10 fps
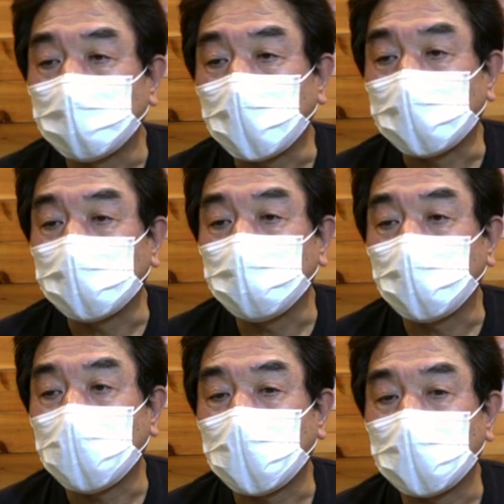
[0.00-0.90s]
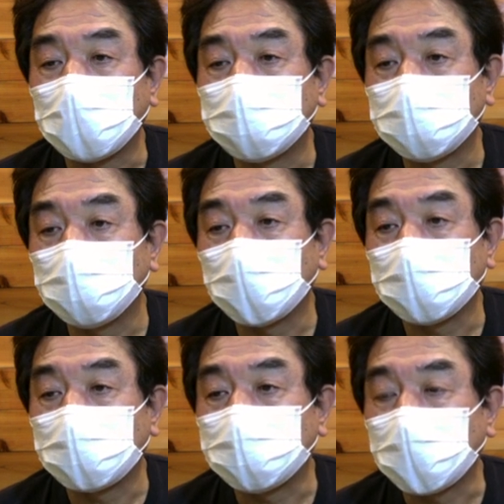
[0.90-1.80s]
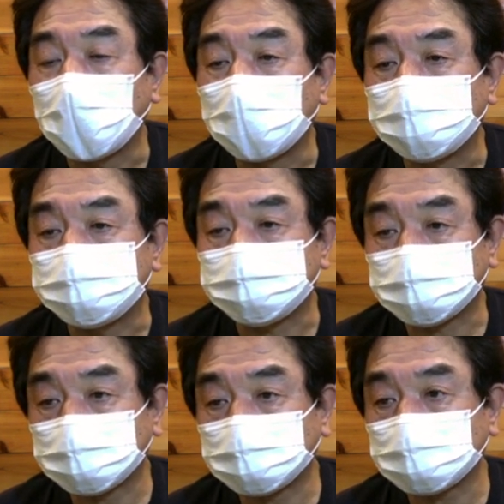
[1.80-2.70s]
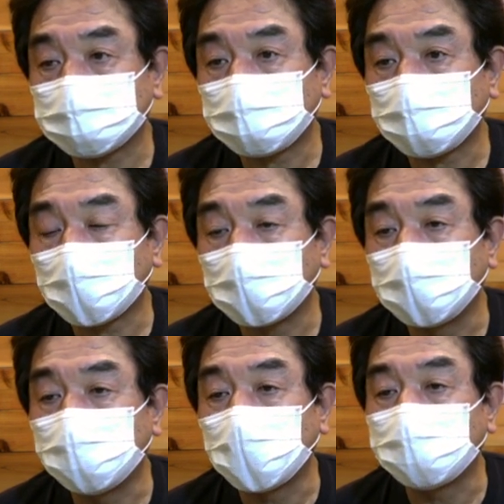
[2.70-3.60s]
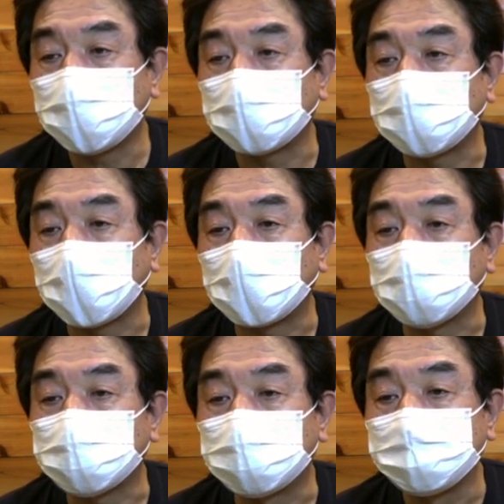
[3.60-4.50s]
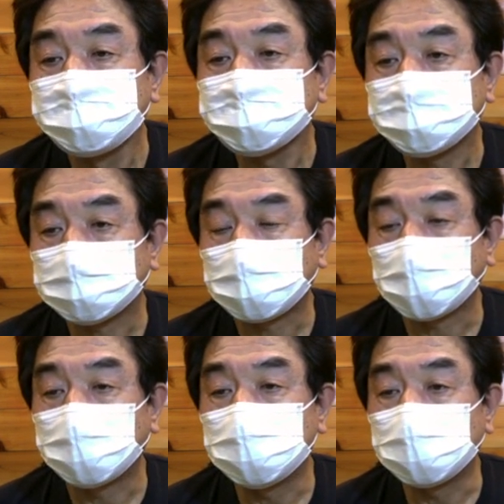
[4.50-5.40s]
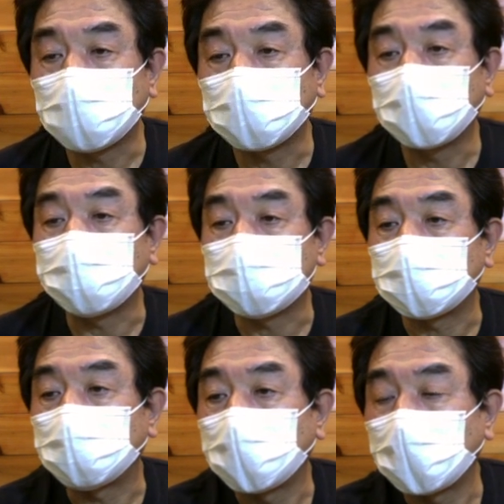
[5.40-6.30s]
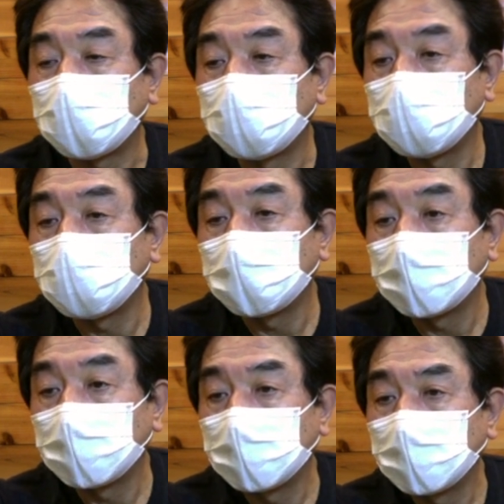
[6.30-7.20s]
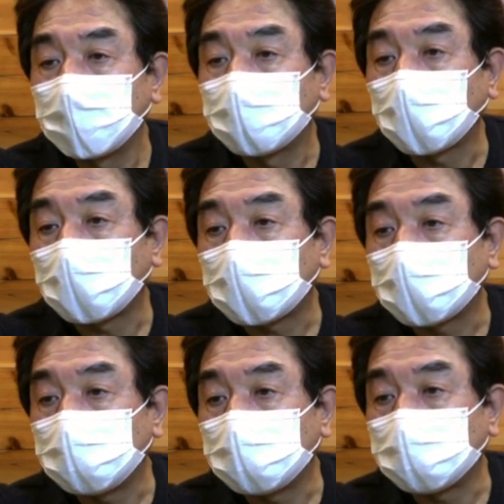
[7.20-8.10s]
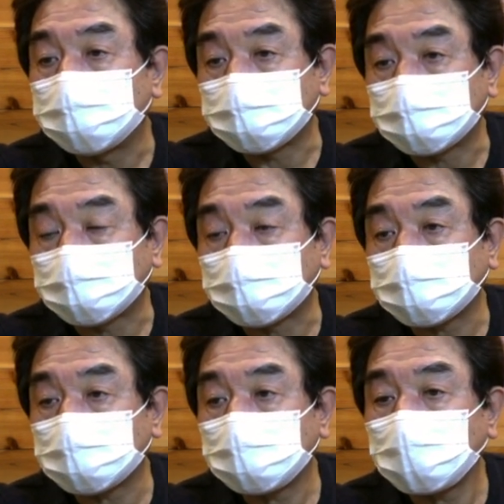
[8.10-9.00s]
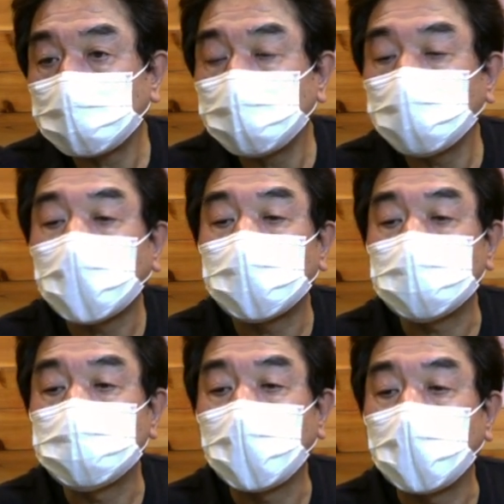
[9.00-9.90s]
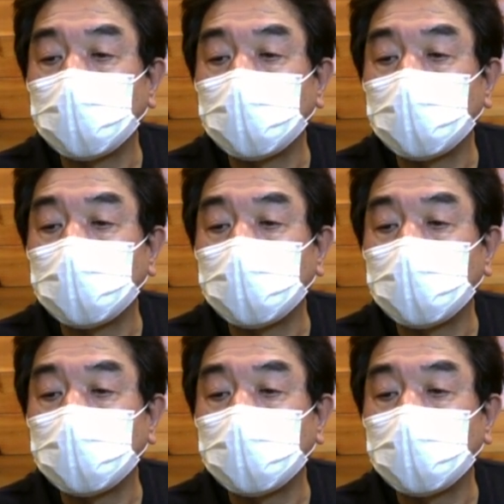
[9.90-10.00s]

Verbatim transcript: 結構幅広なヤマメで岩波みたくね水に立ってますけどね、なかなかいい魚体ですね。